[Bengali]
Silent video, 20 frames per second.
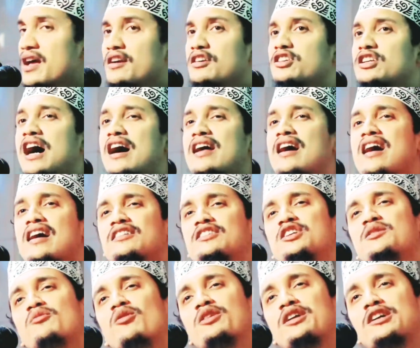সারা
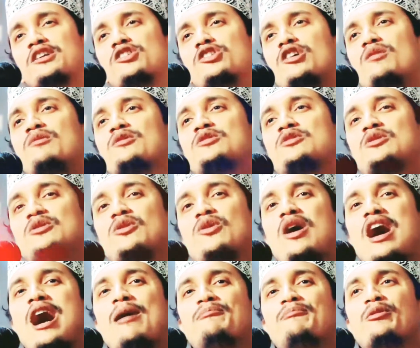জীবনের সমস্ত
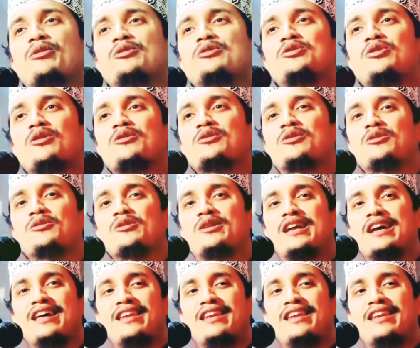আপনজনগুলোকে